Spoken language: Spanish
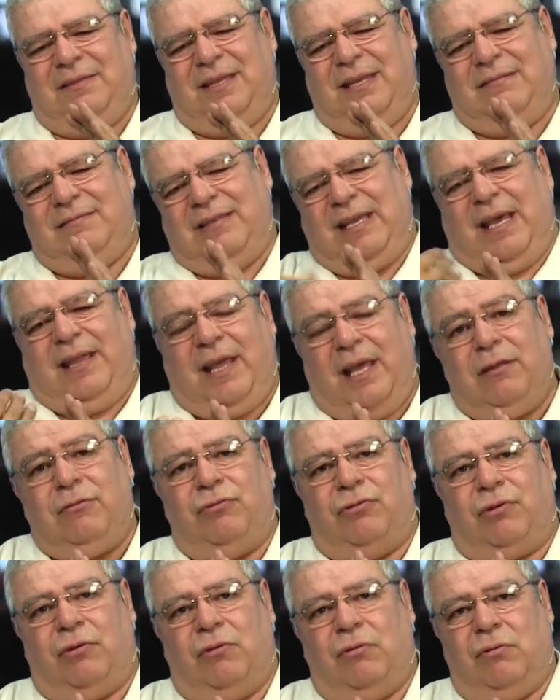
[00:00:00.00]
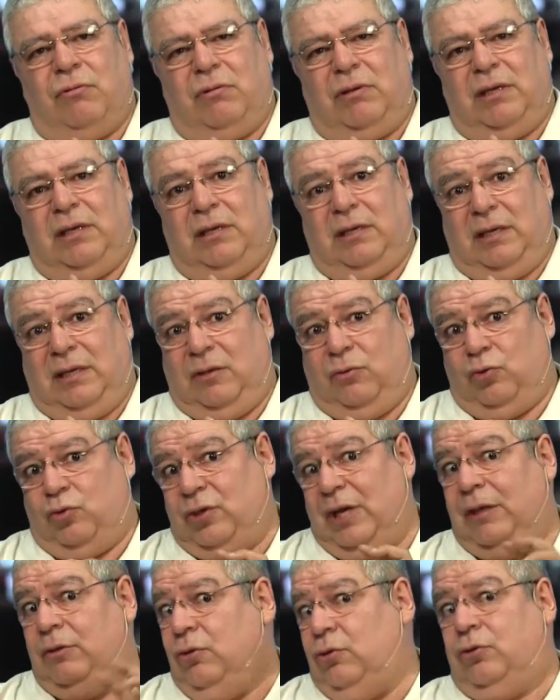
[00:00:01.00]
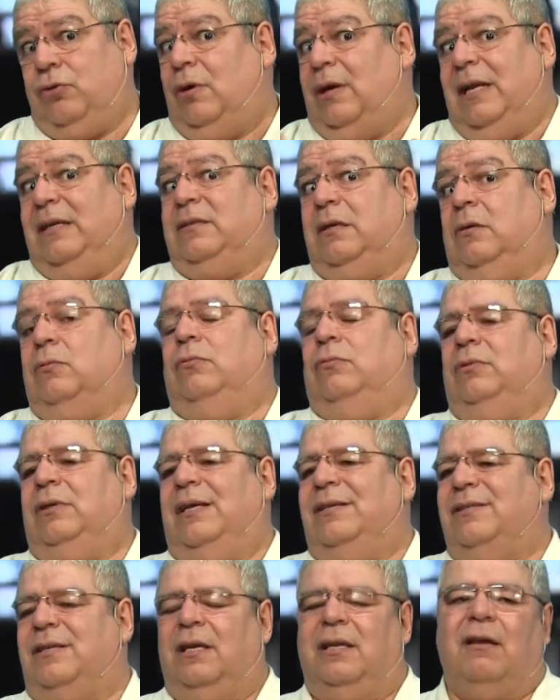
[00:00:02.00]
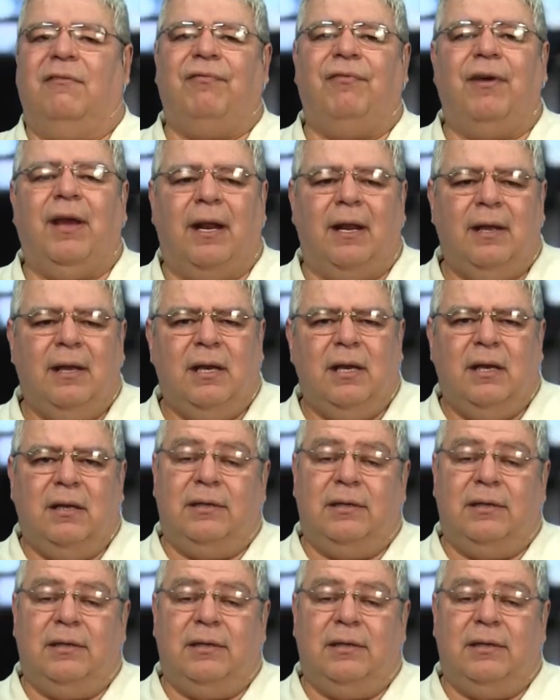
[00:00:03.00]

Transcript: desde adentro y, usando todas las circunstancias de afuera,